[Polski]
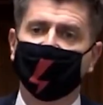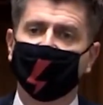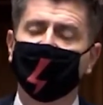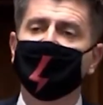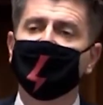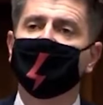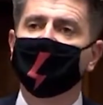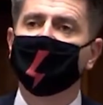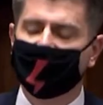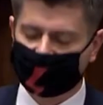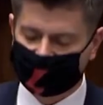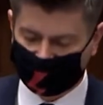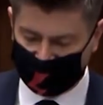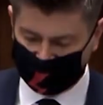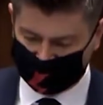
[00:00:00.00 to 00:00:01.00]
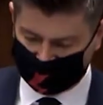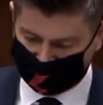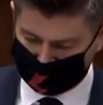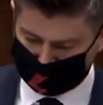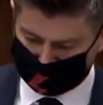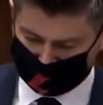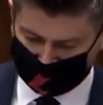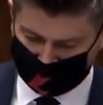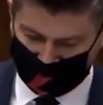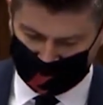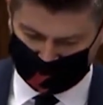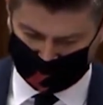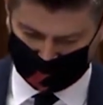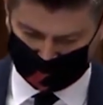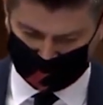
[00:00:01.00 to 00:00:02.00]
i tzw. Tak przyjaciół
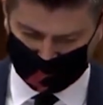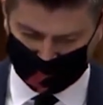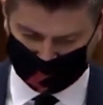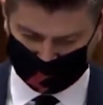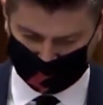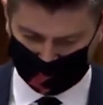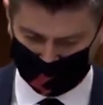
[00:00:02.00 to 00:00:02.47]
spisu.